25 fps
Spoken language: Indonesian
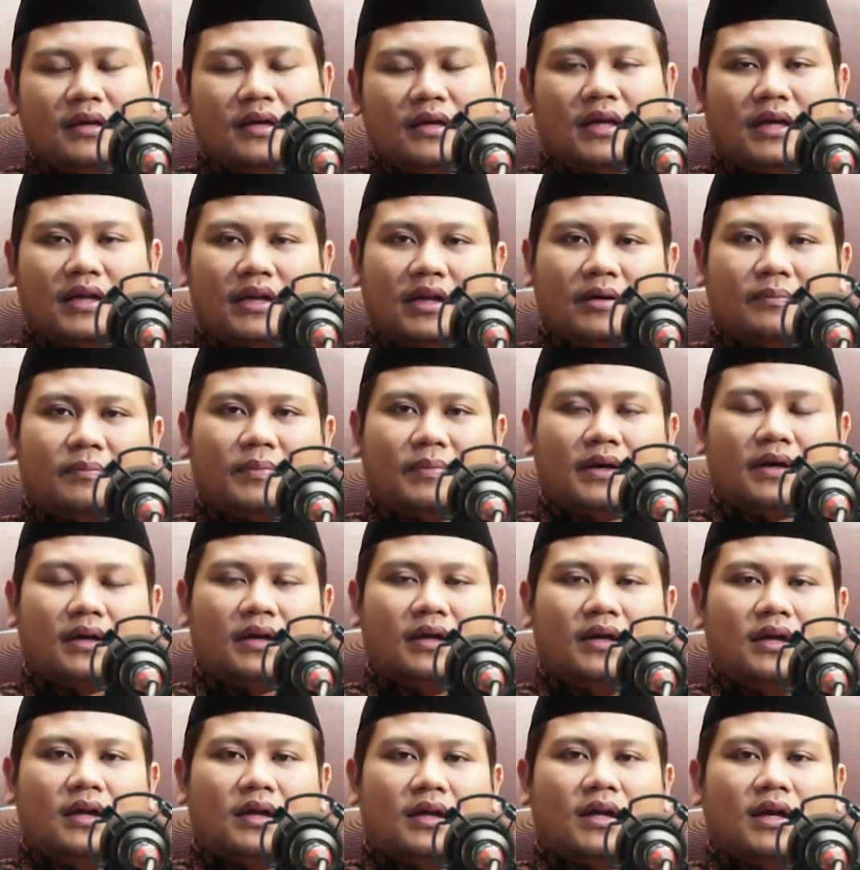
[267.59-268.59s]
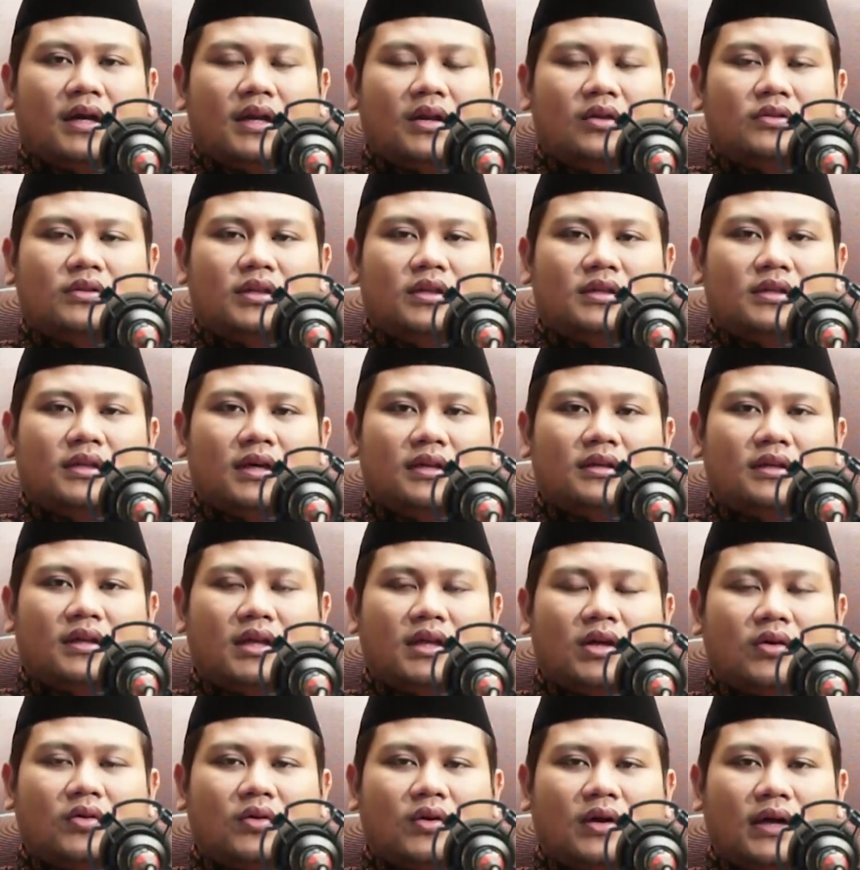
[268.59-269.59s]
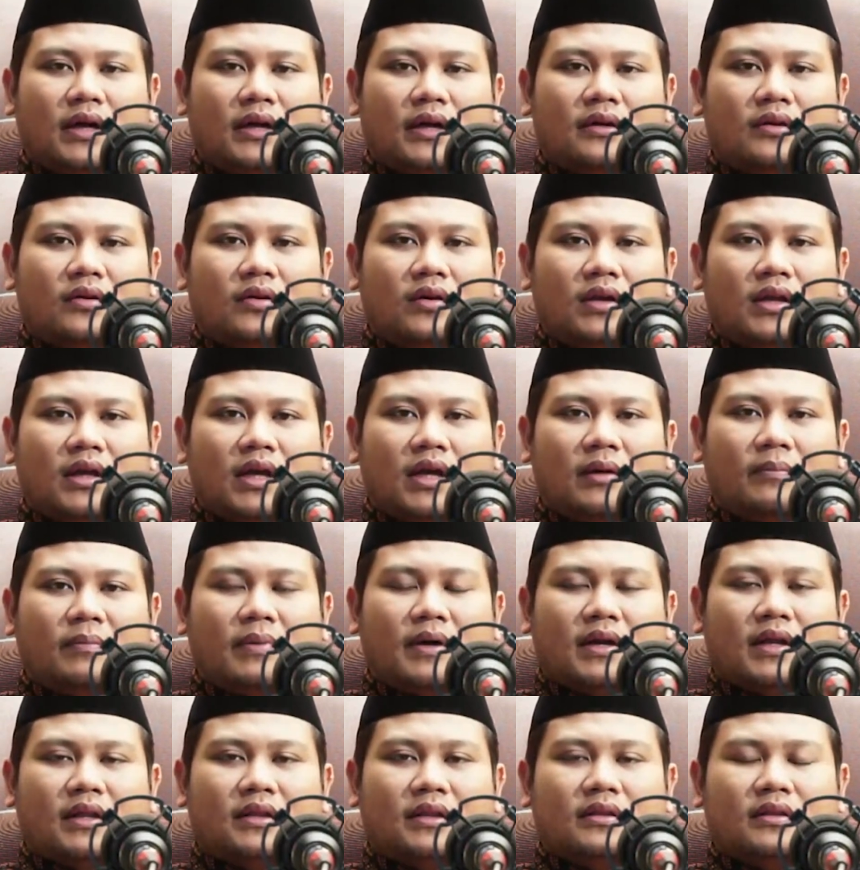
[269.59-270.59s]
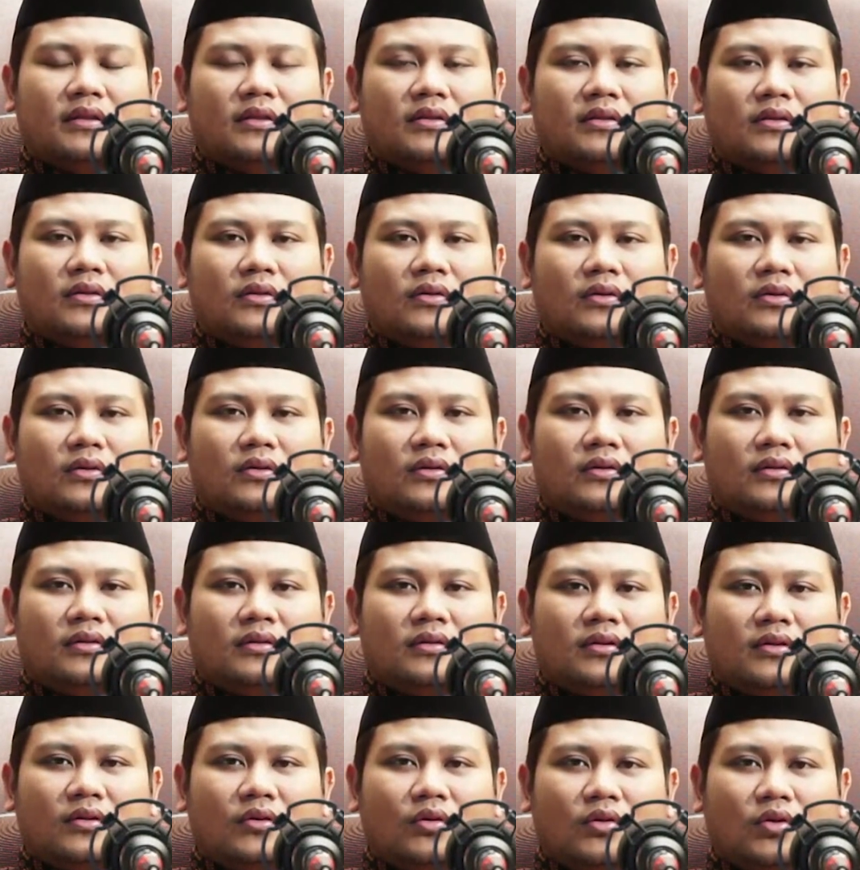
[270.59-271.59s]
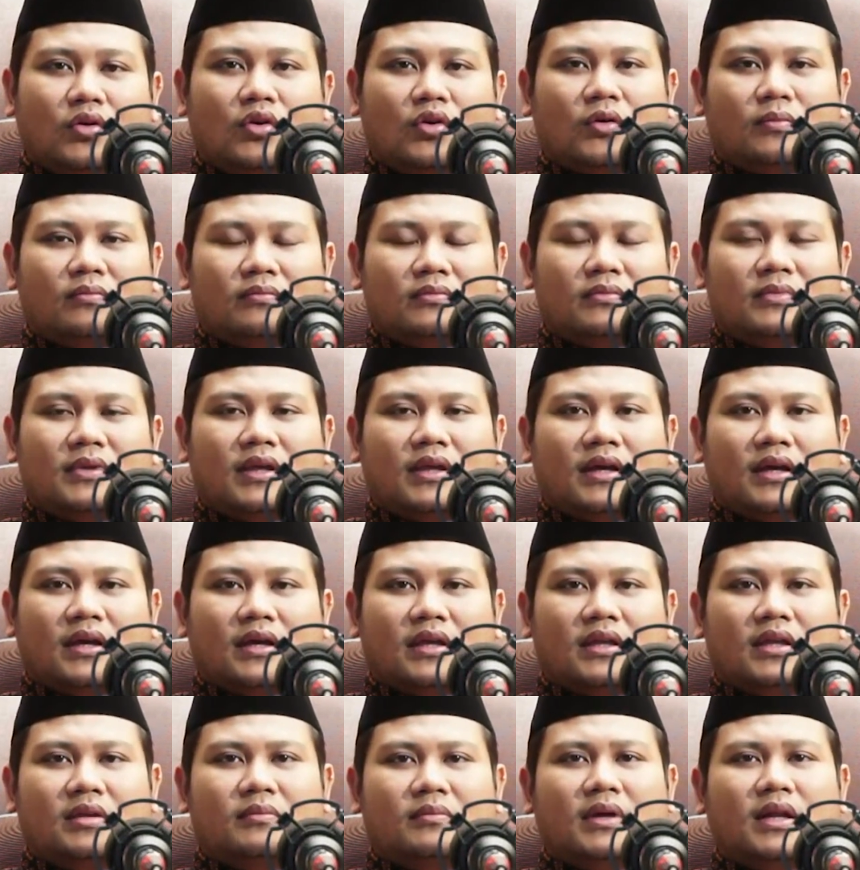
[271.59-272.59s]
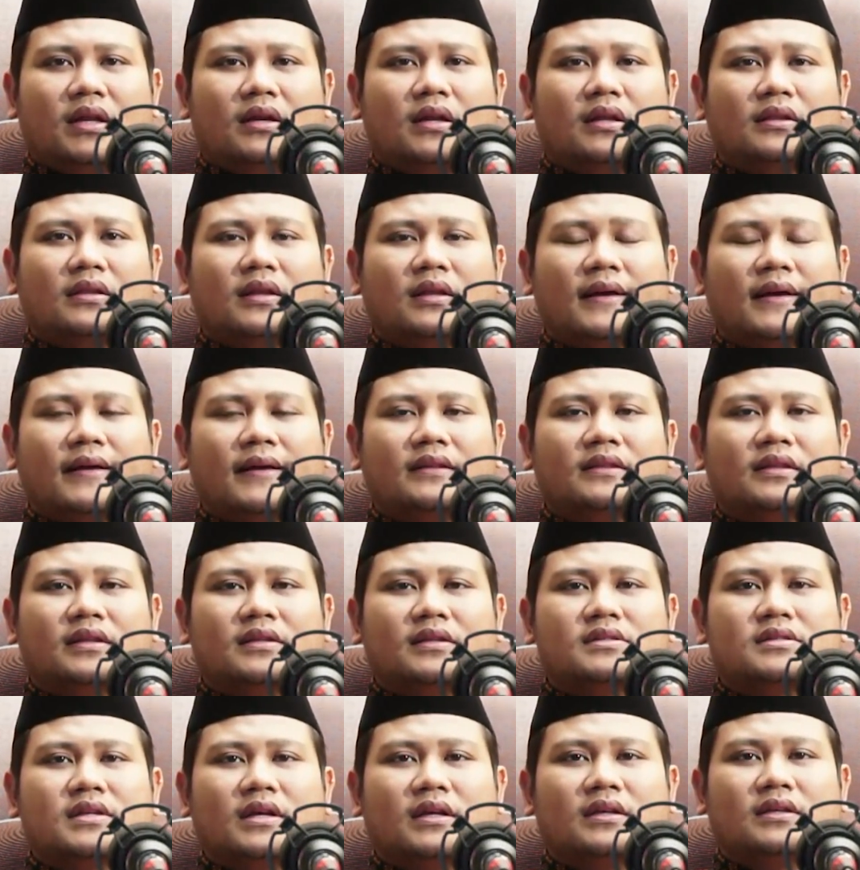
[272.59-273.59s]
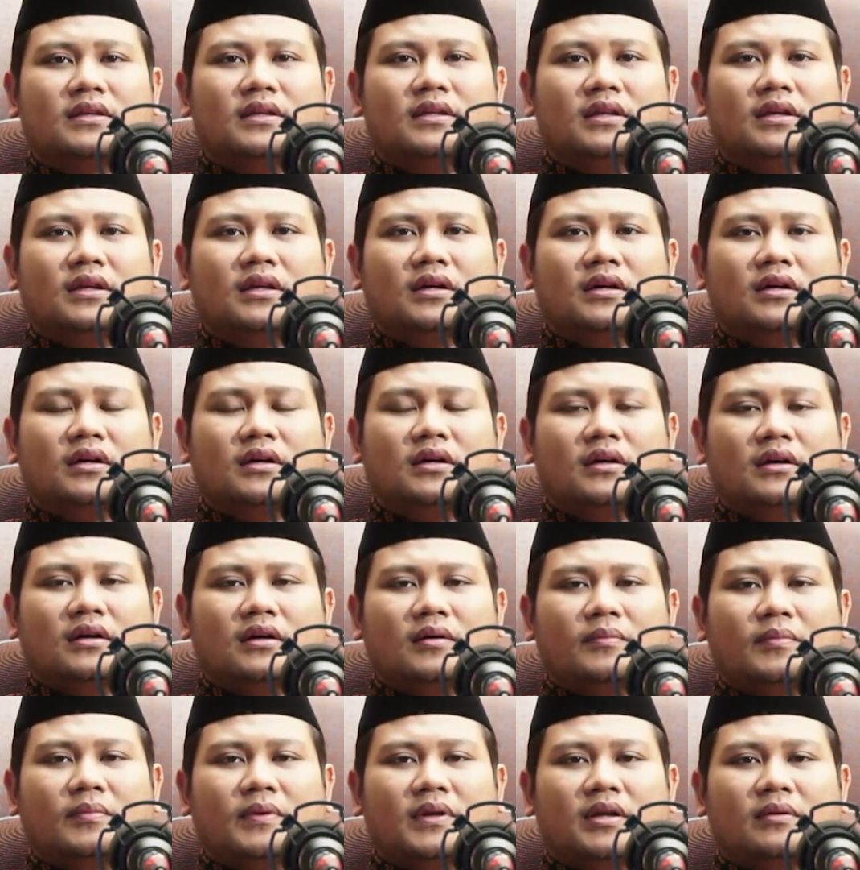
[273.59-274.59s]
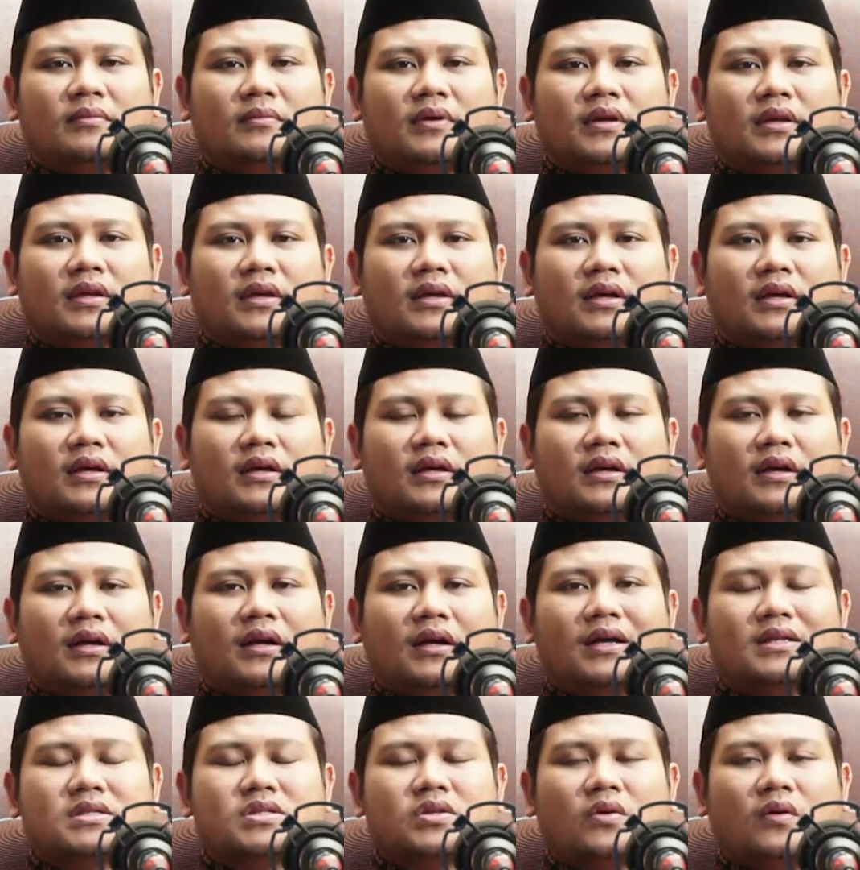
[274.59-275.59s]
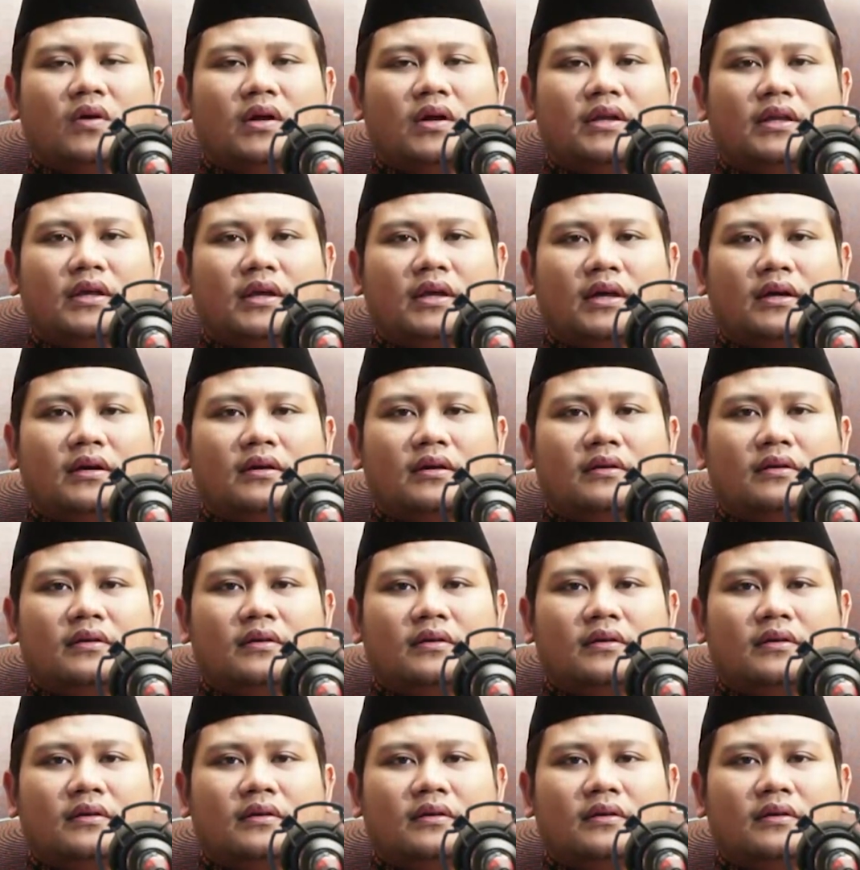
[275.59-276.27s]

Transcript: Karena apa? Kalau tidak dilakukan oleh aparat hukum, ya ini malah nanti akan terjadi apa namanya kekacauan yang